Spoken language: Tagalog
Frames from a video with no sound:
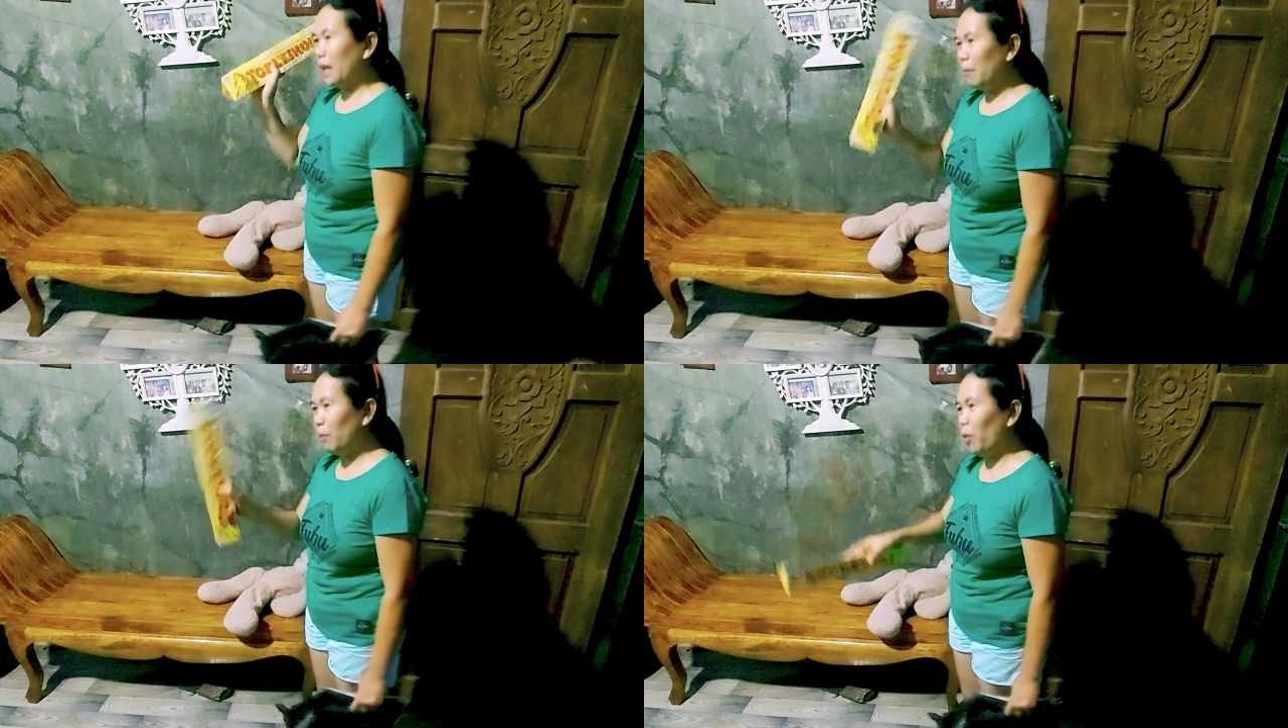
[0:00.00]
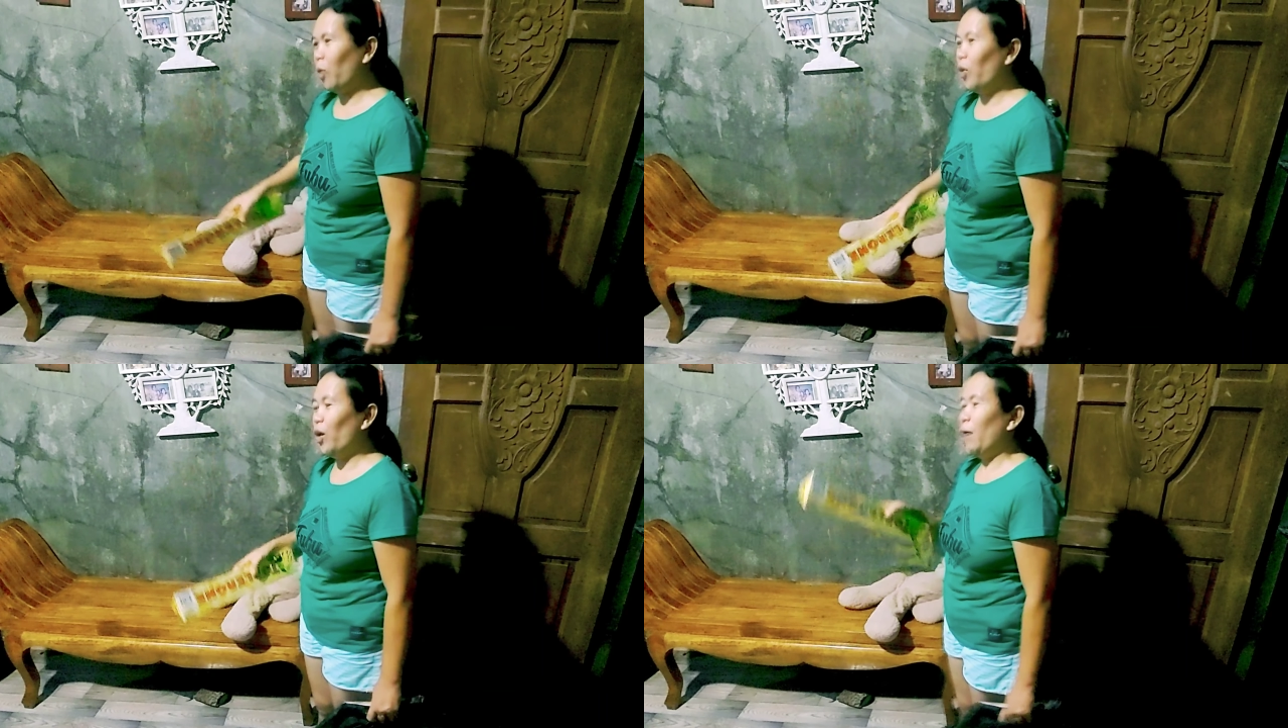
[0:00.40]

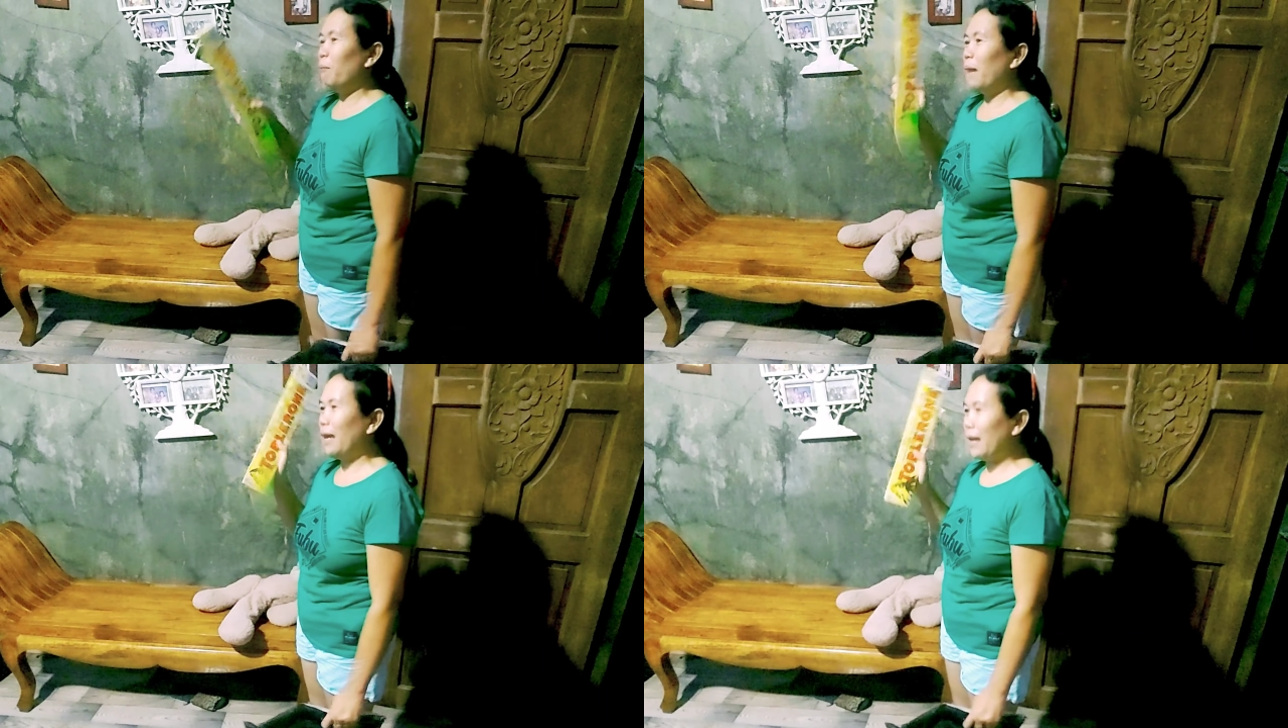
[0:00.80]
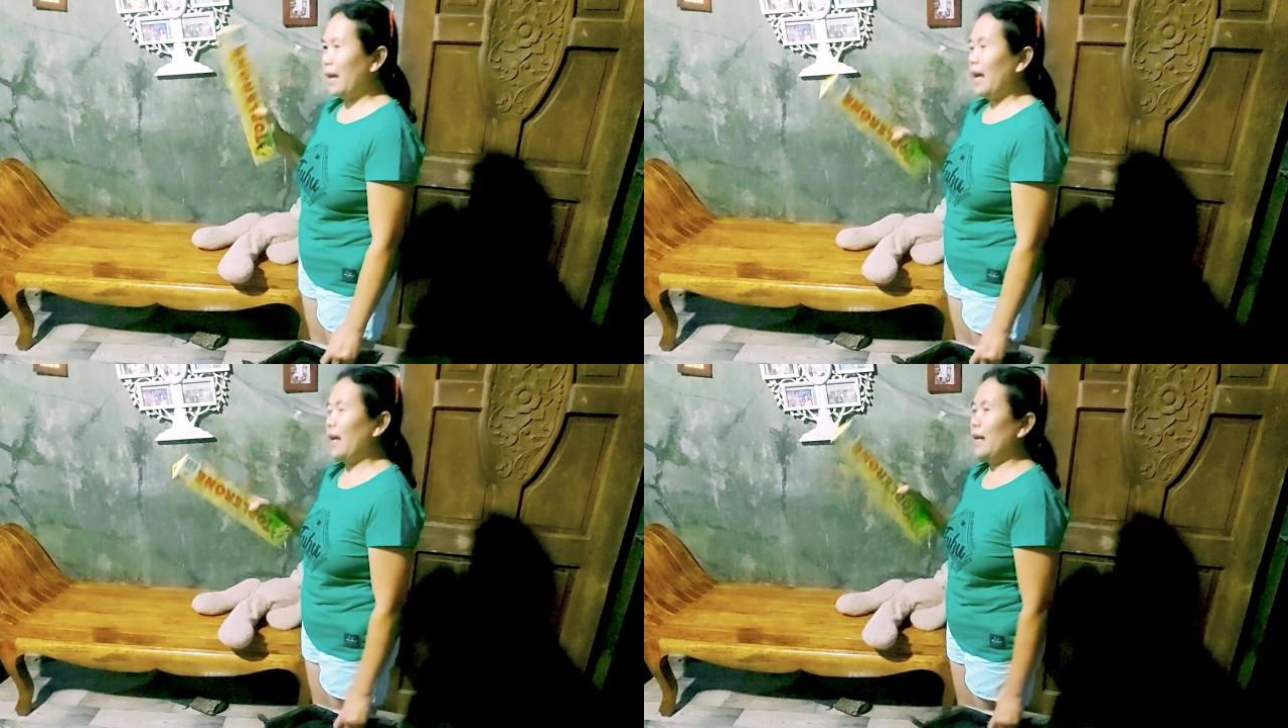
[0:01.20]
mo,
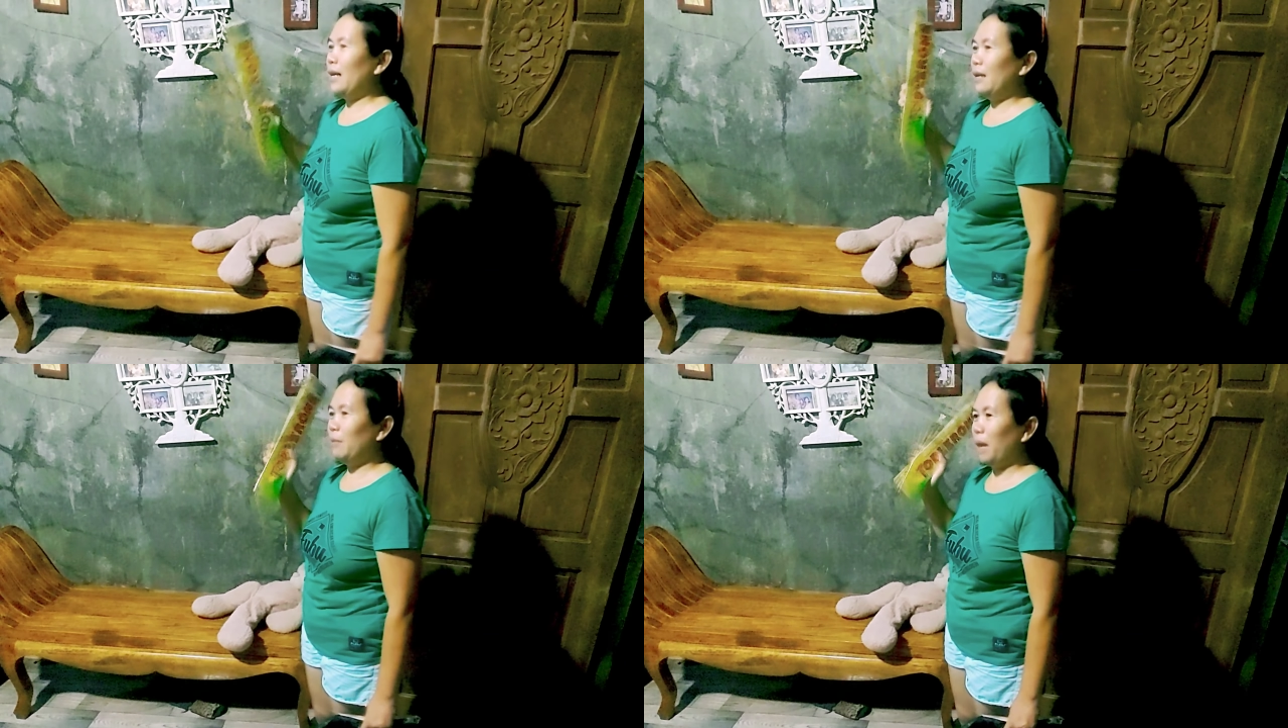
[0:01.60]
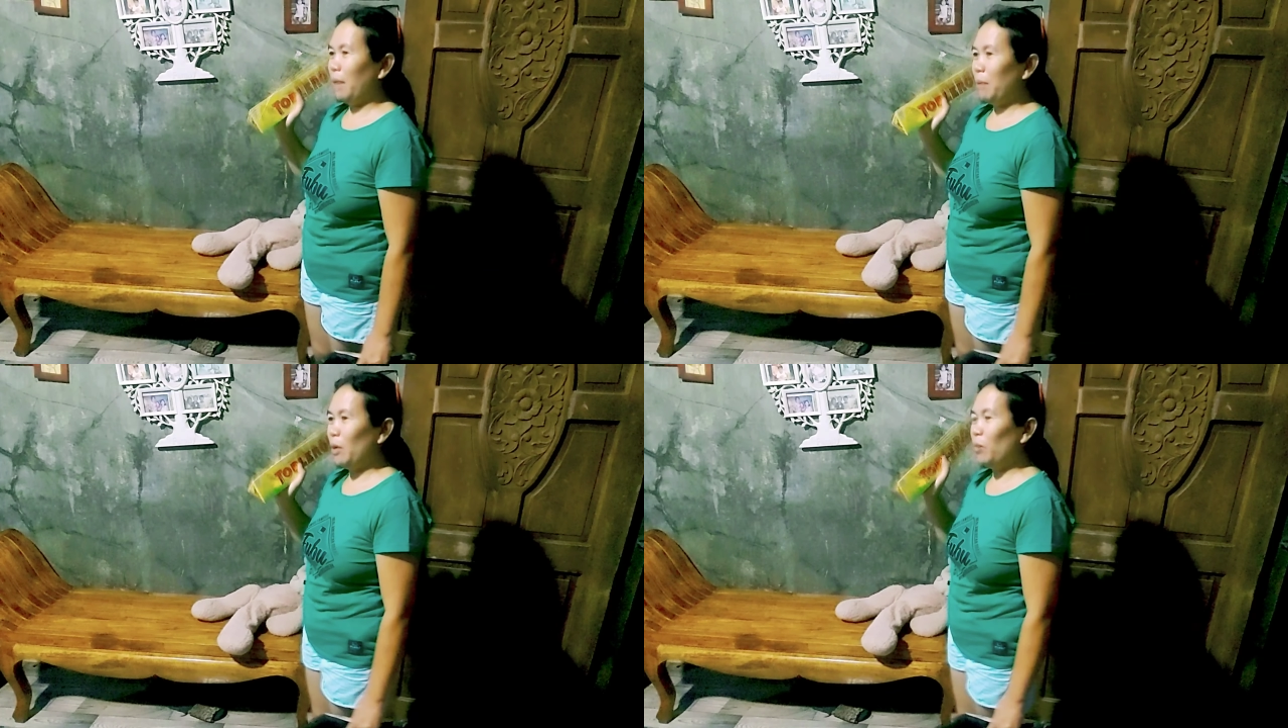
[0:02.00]
para
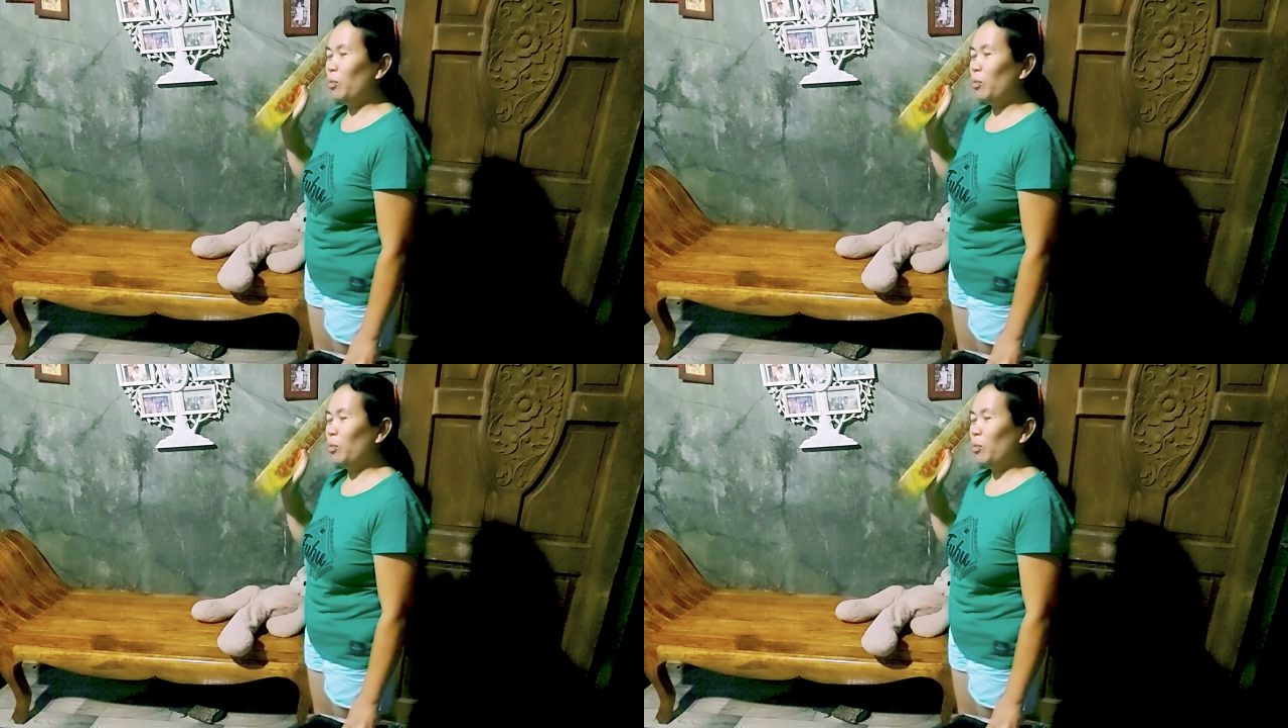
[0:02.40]
makaamigo